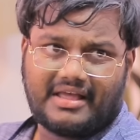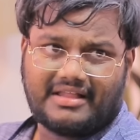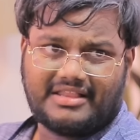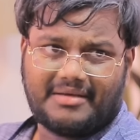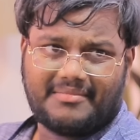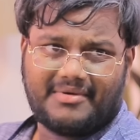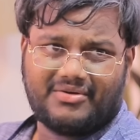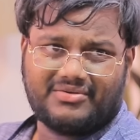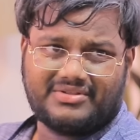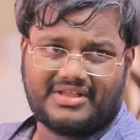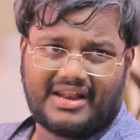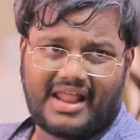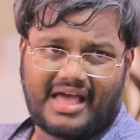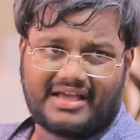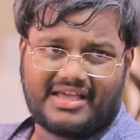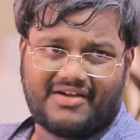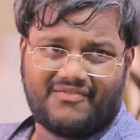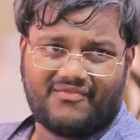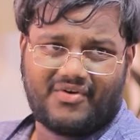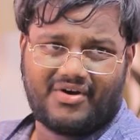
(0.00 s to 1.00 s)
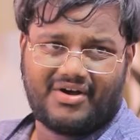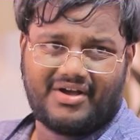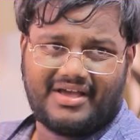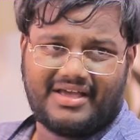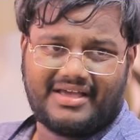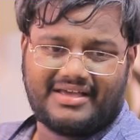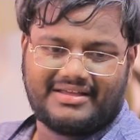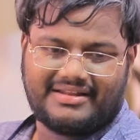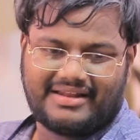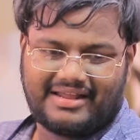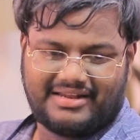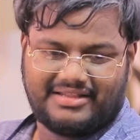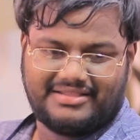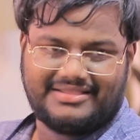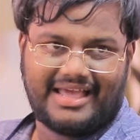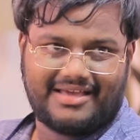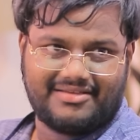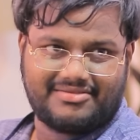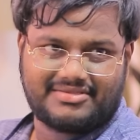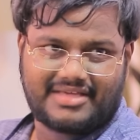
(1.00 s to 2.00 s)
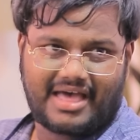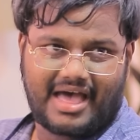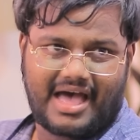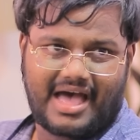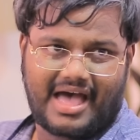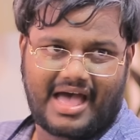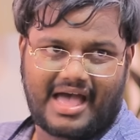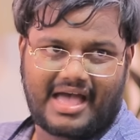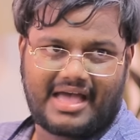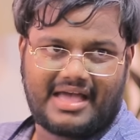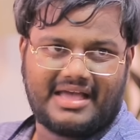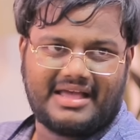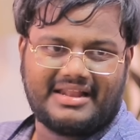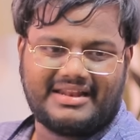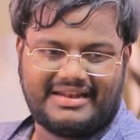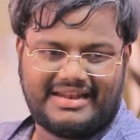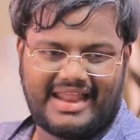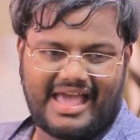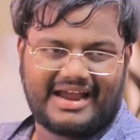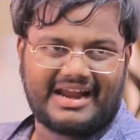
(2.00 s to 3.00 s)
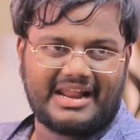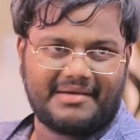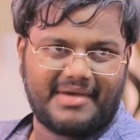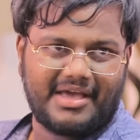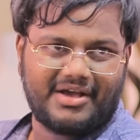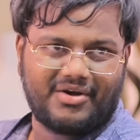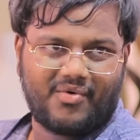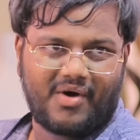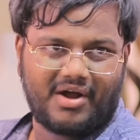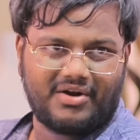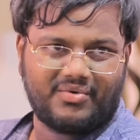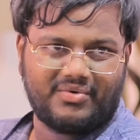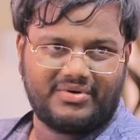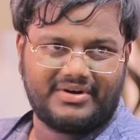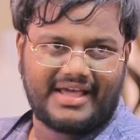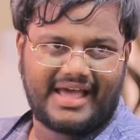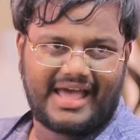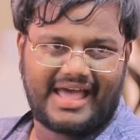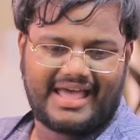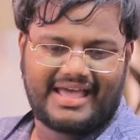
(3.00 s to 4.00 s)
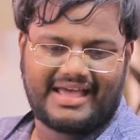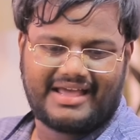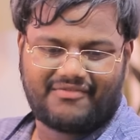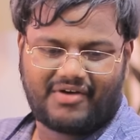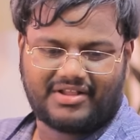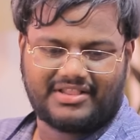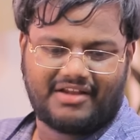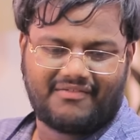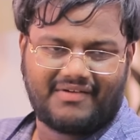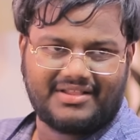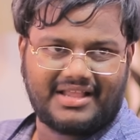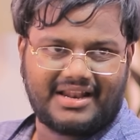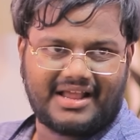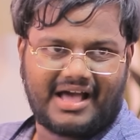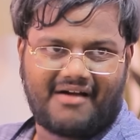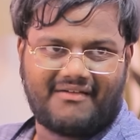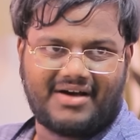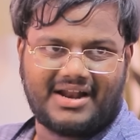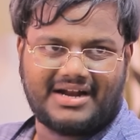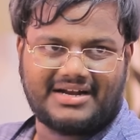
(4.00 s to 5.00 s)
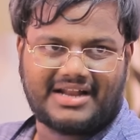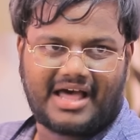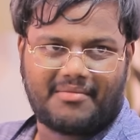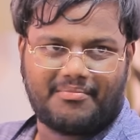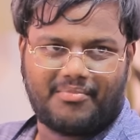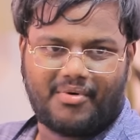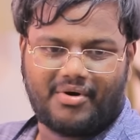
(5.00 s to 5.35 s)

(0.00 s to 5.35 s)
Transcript: ఎంత పెరిగితే నాకేం పోయ్ నేను ఇంతే ఇస్తా నిన్నే ఎక్కడమే ఎక్కువ అనుకుంటే వందలు వందలు కావాలంట